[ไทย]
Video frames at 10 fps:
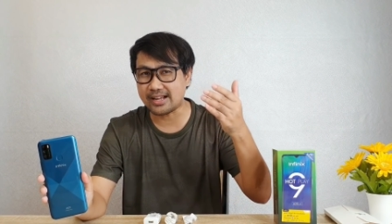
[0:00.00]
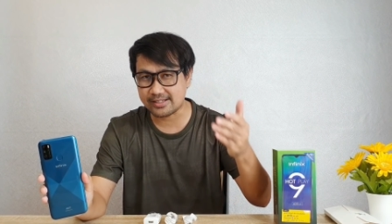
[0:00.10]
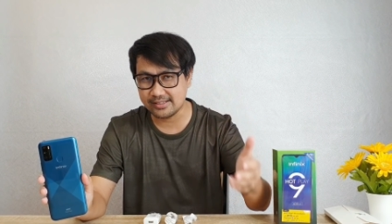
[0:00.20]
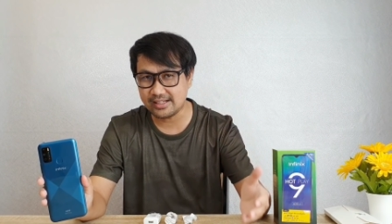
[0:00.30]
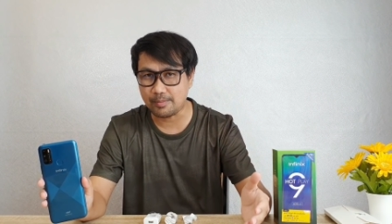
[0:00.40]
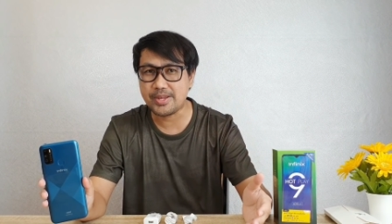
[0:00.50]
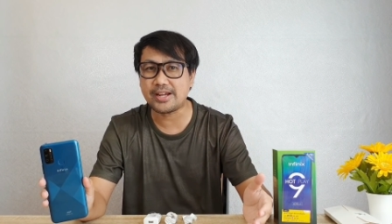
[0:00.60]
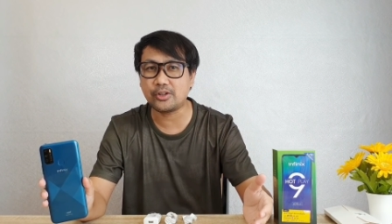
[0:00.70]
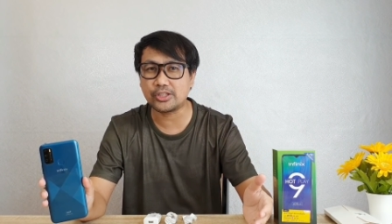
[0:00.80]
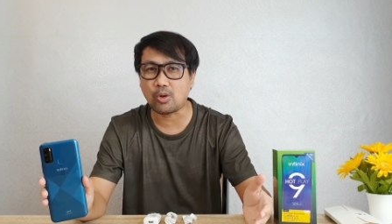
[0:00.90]
สั่งซื้อกับพี่
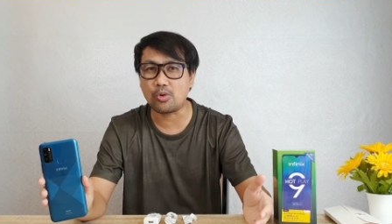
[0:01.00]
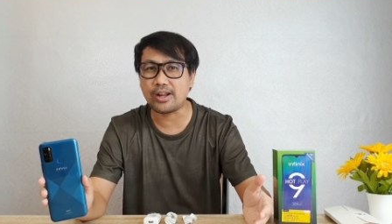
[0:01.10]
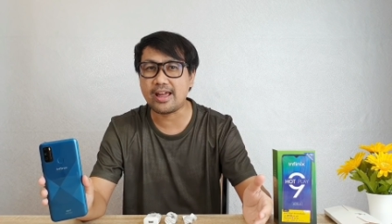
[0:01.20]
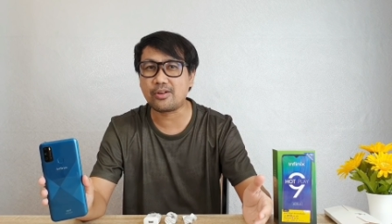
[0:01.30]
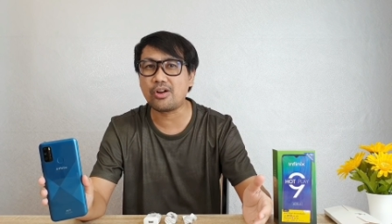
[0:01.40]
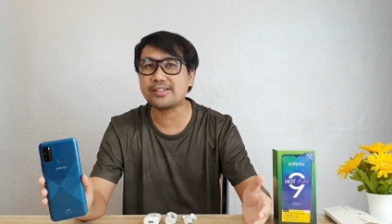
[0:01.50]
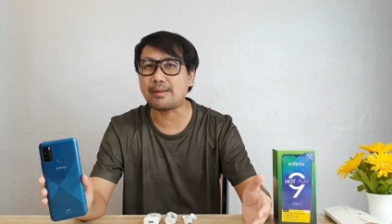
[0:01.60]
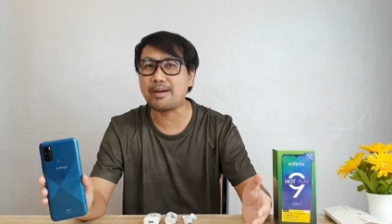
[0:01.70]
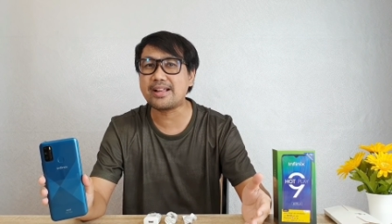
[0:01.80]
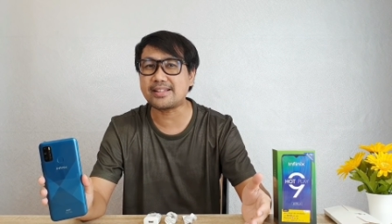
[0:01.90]
ใหญ่โดยตรงนะก็
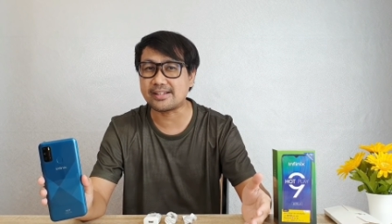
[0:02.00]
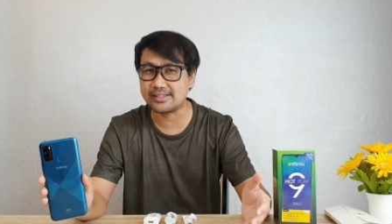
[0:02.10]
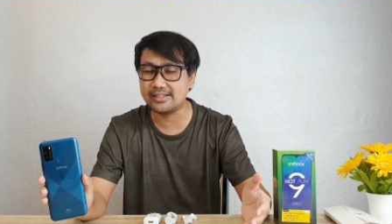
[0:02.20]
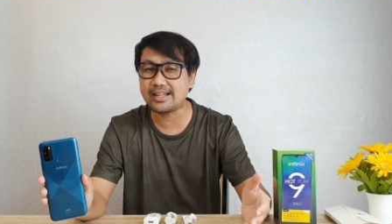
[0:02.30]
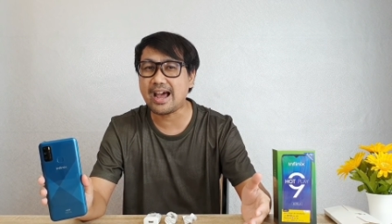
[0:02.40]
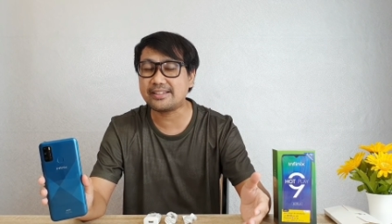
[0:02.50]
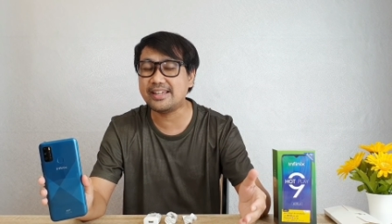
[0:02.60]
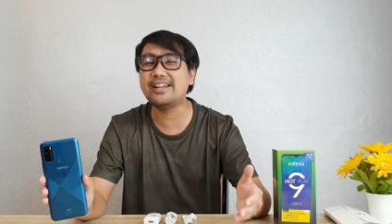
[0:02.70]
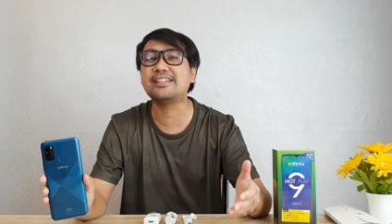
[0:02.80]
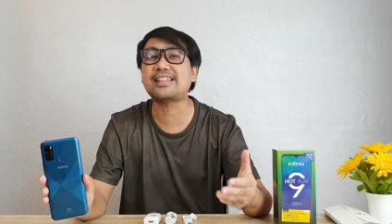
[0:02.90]
สามารถสั่งซื้อได้
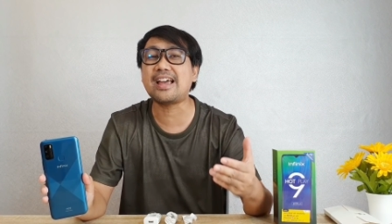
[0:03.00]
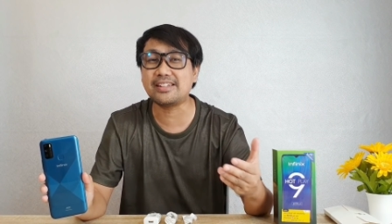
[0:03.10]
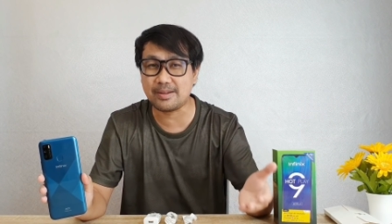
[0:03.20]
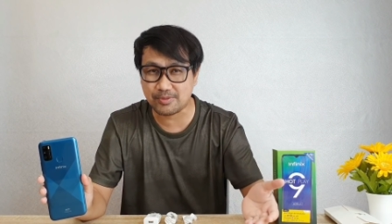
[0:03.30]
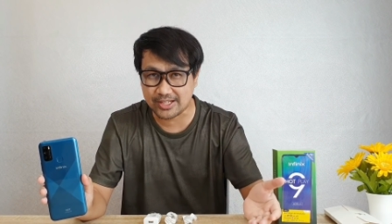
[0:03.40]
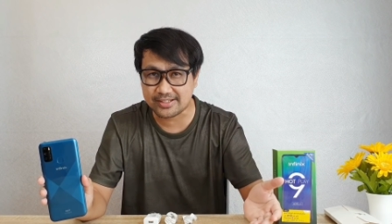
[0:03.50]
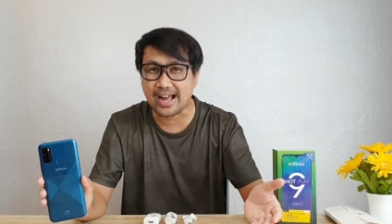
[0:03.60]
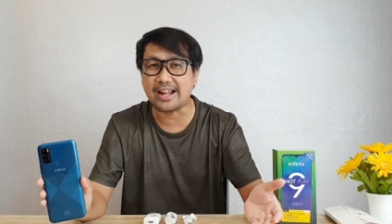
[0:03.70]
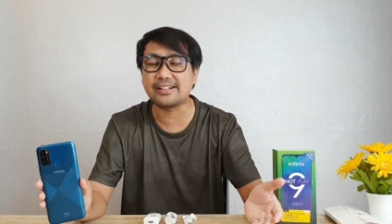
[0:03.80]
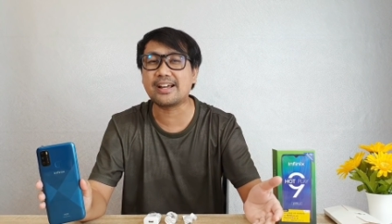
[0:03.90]
ที่ลิงก์ใต้คลิปเช่น
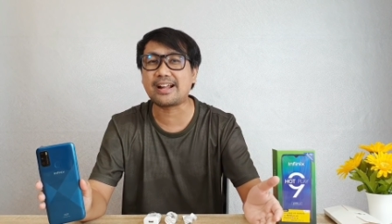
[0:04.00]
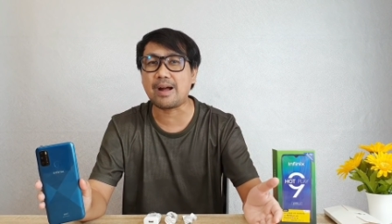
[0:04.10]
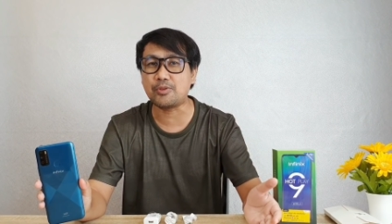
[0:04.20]
กันนะค